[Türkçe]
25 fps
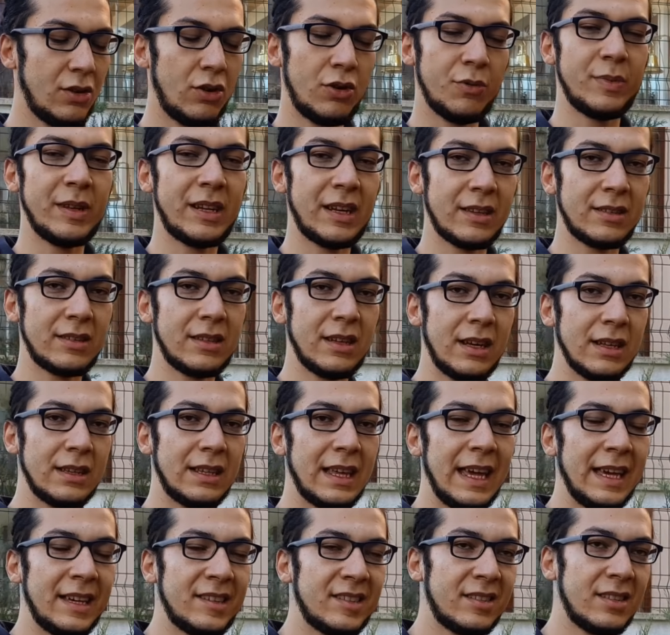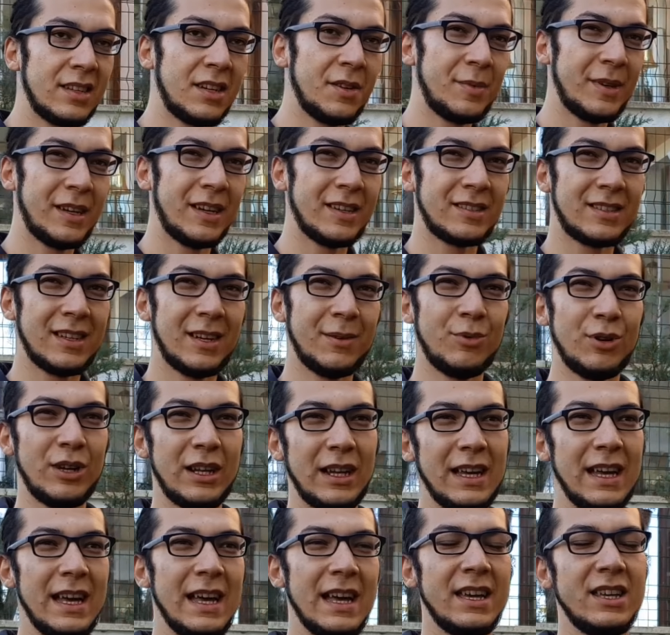o biraz daha ekstra biraz daha
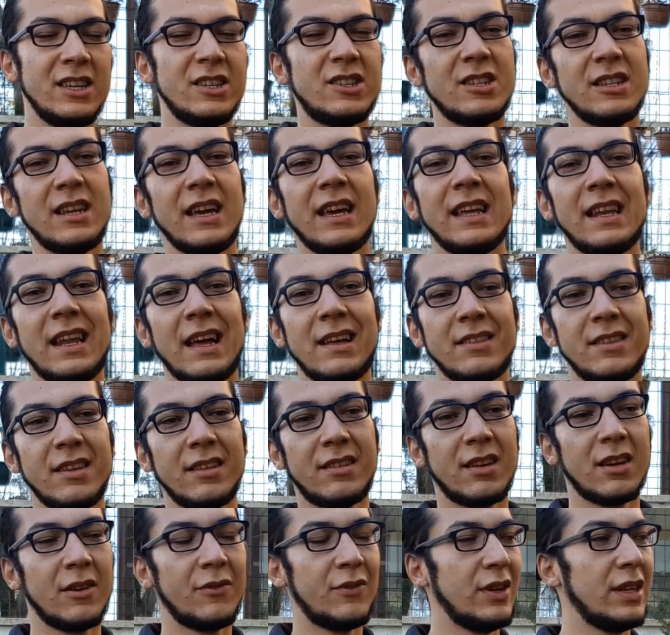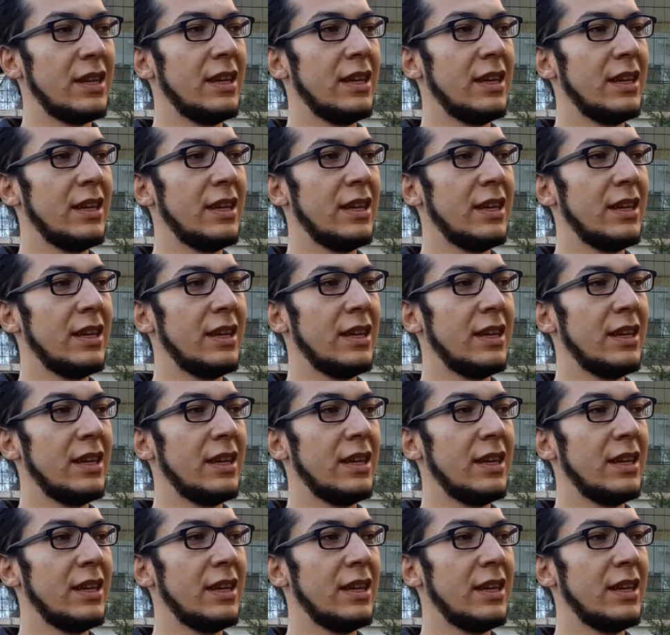böyle işin eğlence tarafı.